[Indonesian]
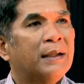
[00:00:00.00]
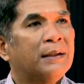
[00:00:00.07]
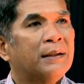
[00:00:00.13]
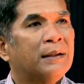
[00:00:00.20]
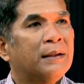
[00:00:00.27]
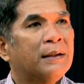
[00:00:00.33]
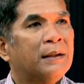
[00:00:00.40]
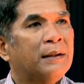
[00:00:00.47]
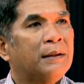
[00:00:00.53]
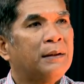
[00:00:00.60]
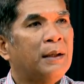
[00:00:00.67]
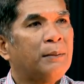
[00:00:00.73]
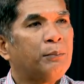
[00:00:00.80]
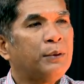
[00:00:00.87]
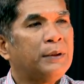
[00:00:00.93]
ke, ke,
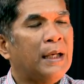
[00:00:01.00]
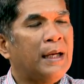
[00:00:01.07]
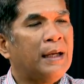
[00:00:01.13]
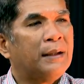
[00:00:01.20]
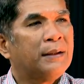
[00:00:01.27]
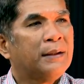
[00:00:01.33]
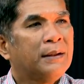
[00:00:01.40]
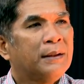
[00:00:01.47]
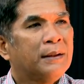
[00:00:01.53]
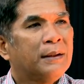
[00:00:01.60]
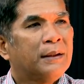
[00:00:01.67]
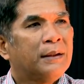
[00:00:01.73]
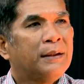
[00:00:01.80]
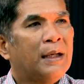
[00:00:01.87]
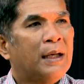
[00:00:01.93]
yang punya
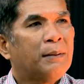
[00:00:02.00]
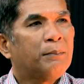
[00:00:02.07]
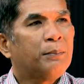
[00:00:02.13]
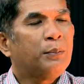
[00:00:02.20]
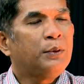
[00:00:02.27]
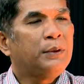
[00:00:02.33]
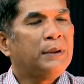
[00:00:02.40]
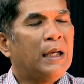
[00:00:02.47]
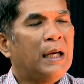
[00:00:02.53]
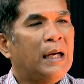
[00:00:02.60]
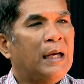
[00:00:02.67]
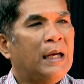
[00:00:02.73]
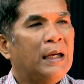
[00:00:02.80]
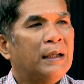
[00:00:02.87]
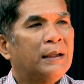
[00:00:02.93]
yang punya
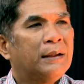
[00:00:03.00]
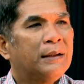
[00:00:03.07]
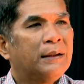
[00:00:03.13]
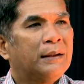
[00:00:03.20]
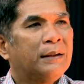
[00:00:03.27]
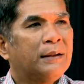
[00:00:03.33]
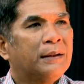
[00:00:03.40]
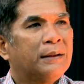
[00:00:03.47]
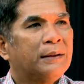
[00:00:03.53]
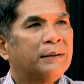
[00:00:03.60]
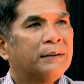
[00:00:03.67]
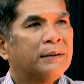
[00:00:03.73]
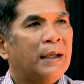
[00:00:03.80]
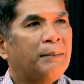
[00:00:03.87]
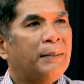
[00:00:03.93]
uh,
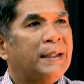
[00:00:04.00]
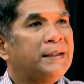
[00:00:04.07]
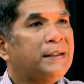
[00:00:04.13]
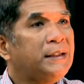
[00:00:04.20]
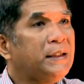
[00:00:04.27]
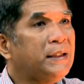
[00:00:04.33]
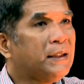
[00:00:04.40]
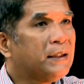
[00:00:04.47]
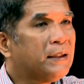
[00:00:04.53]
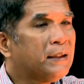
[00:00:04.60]
eh, MNC.